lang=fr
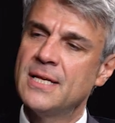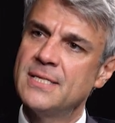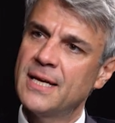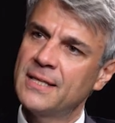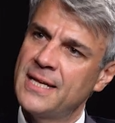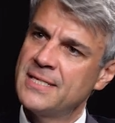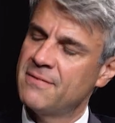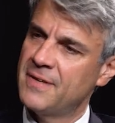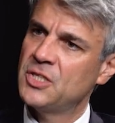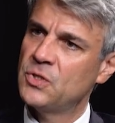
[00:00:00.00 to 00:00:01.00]
certaines
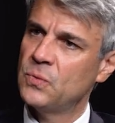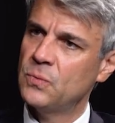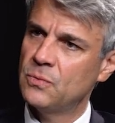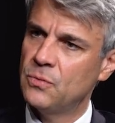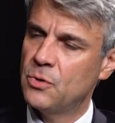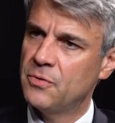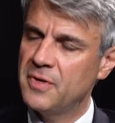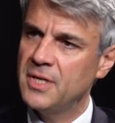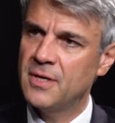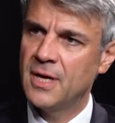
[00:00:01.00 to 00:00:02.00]
infections du
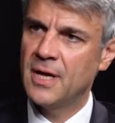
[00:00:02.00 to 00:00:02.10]
Covid.